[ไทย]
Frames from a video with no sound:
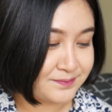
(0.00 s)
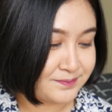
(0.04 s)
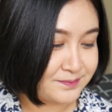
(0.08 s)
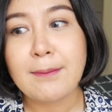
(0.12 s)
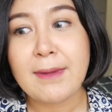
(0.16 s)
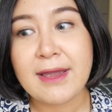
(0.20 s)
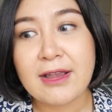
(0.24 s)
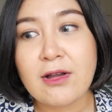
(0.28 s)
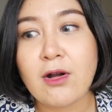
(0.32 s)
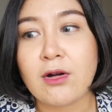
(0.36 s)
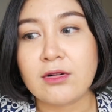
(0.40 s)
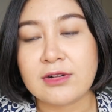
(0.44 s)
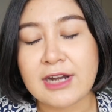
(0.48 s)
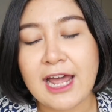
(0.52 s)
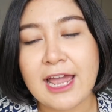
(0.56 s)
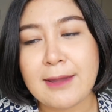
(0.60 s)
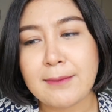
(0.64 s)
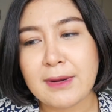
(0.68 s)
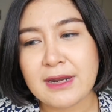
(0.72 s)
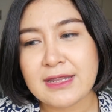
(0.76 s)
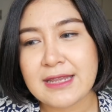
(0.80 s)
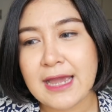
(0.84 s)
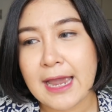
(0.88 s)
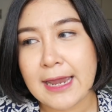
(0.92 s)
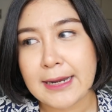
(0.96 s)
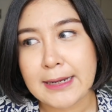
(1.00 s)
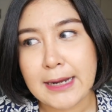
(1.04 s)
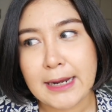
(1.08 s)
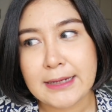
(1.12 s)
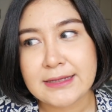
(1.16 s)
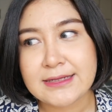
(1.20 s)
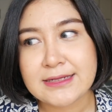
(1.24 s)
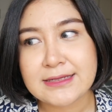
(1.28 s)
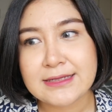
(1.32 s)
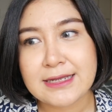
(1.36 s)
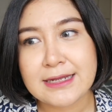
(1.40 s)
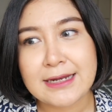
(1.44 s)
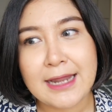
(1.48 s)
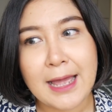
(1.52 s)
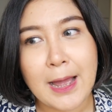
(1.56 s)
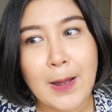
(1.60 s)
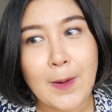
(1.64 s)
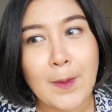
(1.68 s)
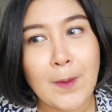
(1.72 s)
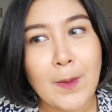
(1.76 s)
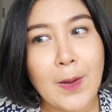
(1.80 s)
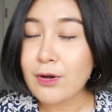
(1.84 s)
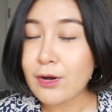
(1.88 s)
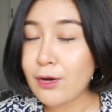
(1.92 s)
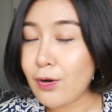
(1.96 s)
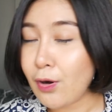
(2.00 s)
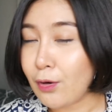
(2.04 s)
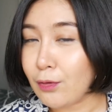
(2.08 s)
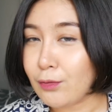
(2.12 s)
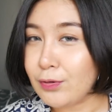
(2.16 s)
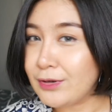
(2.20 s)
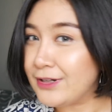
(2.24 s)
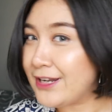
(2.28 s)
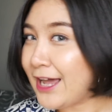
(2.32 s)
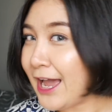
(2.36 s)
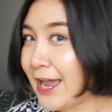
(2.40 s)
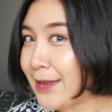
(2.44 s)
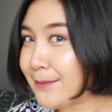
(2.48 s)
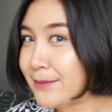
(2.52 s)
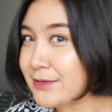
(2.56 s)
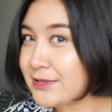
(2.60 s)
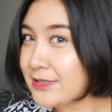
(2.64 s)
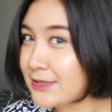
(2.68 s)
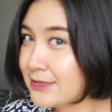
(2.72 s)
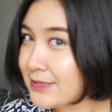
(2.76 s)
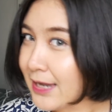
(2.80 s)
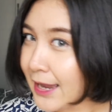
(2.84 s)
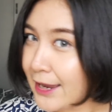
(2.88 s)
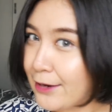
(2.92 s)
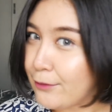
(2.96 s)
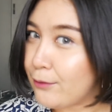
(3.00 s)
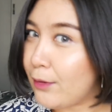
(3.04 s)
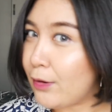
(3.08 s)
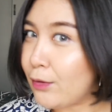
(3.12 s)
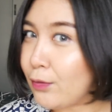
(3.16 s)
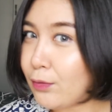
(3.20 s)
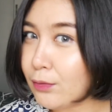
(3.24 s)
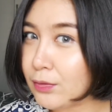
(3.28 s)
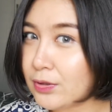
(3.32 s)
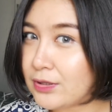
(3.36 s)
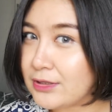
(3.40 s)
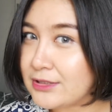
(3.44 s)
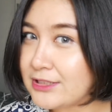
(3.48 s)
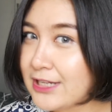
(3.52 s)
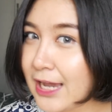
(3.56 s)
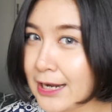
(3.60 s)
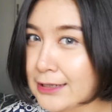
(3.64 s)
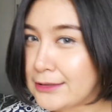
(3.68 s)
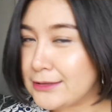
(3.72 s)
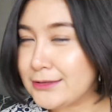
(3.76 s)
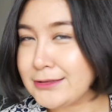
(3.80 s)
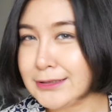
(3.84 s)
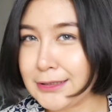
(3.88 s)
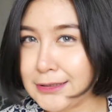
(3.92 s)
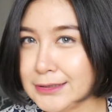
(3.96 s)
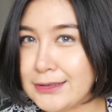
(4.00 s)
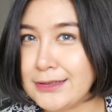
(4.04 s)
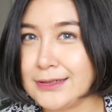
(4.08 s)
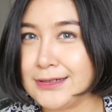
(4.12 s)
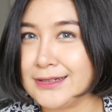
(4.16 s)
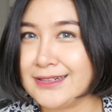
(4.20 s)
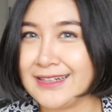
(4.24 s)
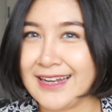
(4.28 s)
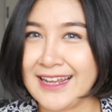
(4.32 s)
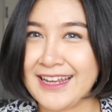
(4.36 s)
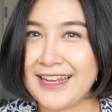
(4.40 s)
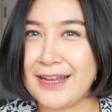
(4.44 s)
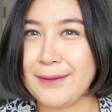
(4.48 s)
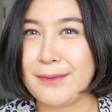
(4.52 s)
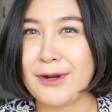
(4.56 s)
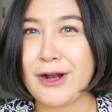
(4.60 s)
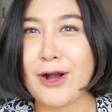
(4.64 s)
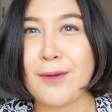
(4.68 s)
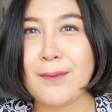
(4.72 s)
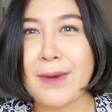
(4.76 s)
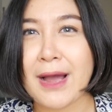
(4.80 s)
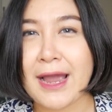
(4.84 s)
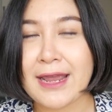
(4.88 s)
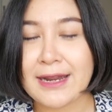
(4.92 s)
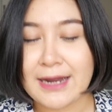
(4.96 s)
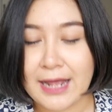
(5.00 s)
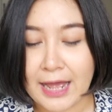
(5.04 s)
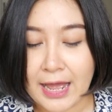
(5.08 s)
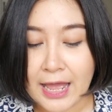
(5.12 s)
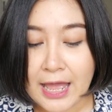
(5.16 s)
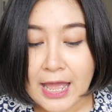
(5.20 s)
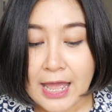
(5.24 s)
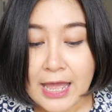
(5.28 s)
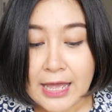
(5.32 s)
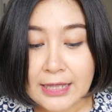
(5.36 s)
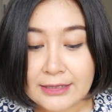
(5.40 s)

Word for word: ทำไมของไทยมันใหญ่นั้นจริงๆแล้วก็ของคนไทยมันจะใหญ่กว่าคนชาติอื่นๆอะไรเงี้ยก็ไม่นะ